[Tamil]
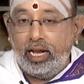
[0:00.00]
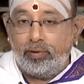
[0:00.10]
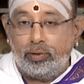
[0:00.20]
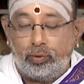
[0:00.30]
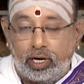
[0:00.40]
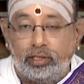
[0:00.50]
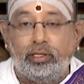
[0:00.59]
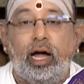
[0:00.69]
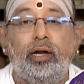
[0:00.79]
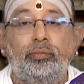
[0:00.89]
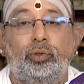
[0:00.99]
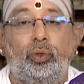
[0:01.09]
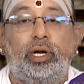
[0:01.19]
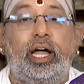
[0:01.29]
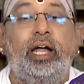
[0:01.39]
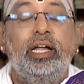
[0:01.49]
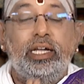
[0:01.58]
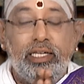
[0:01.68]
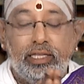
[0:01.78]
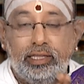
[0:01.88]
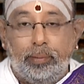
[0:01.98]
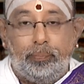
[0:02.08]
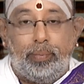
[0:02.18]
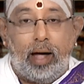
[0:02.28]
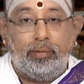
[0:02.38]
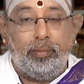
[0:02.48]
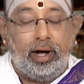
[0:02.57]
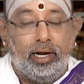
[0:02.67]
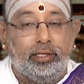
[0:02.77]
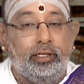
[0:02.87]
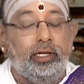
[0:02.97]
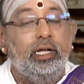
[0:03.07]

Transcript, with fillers: அவன் உணர்ந்தாலும் கூட இந்த பாவமானது